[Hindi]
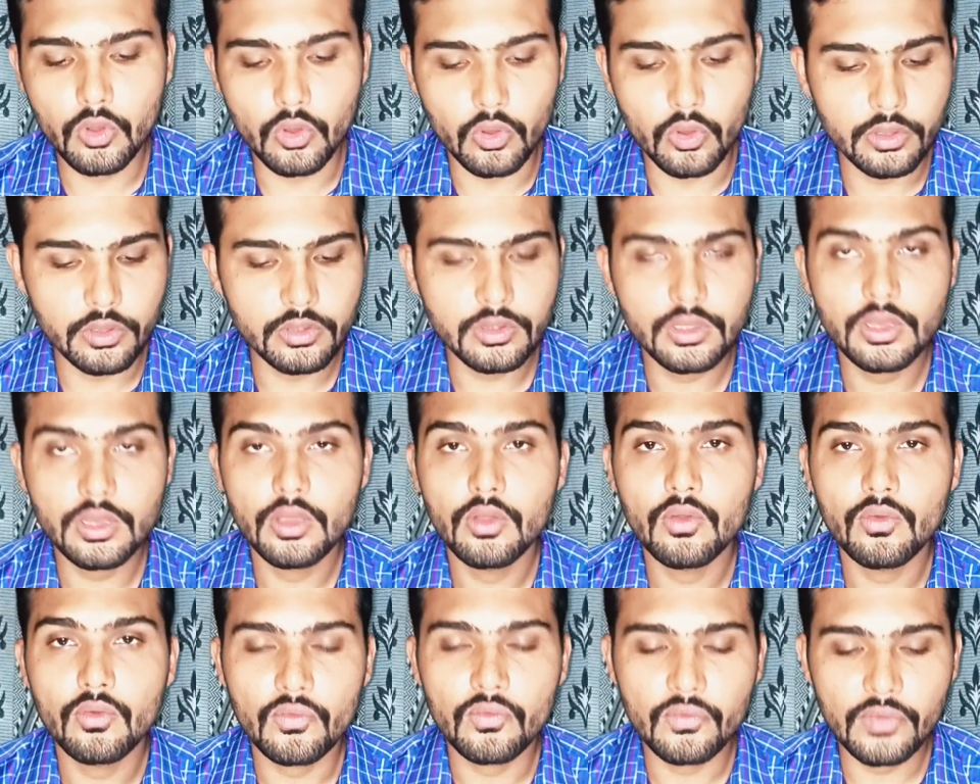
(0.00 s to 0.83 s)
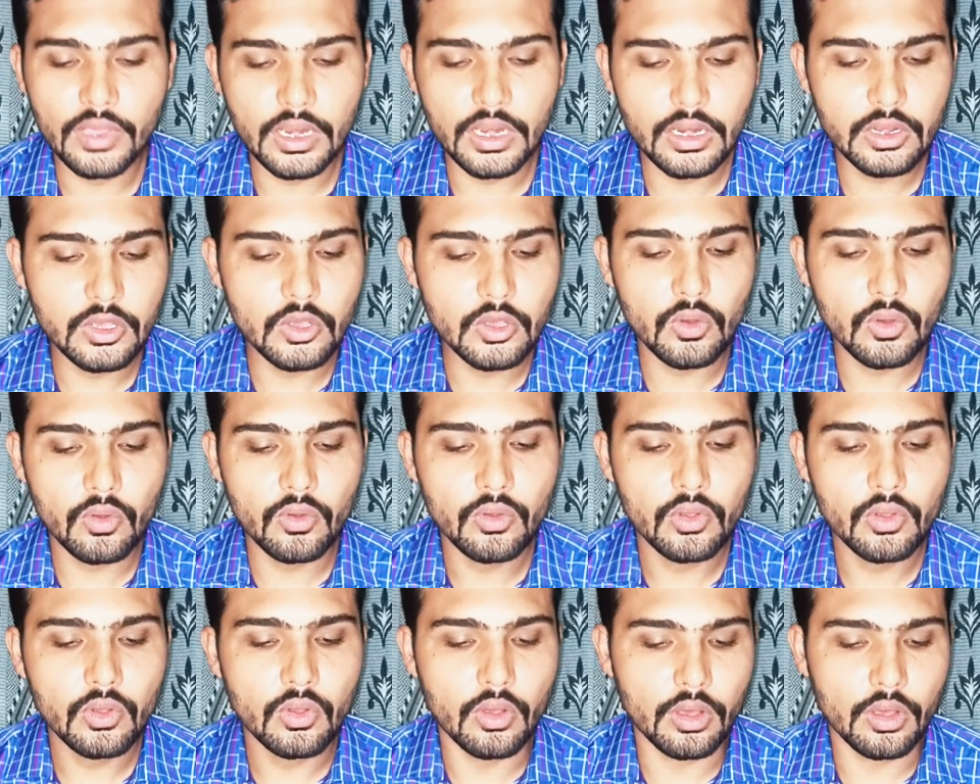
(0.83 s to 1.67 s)
गोज विल गो
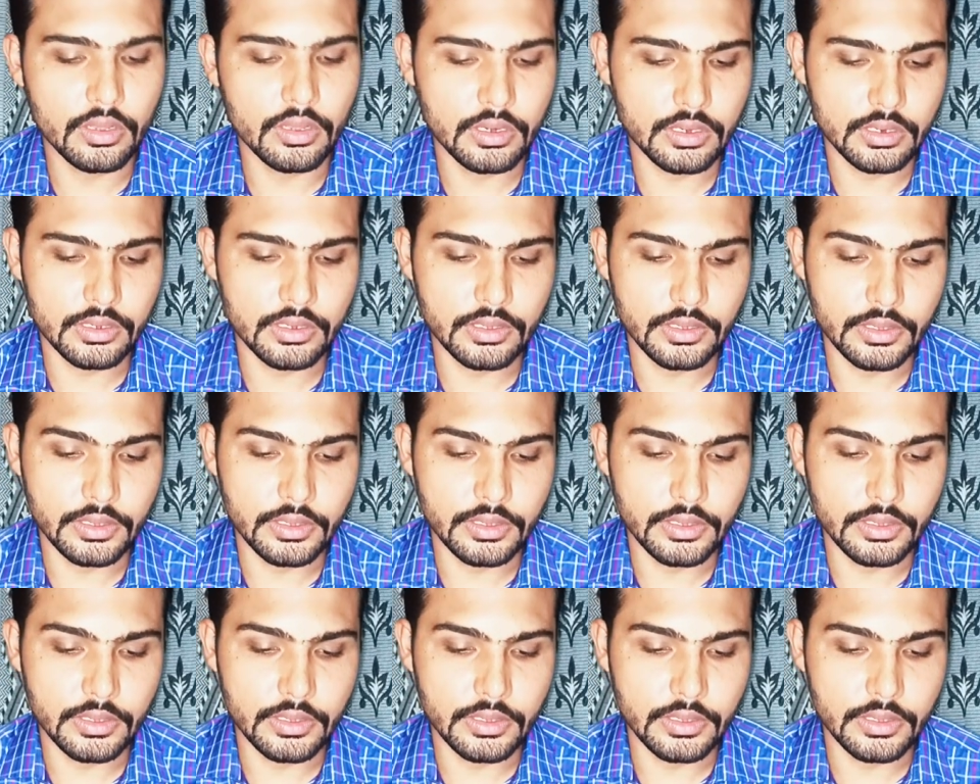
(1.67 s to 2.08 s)
और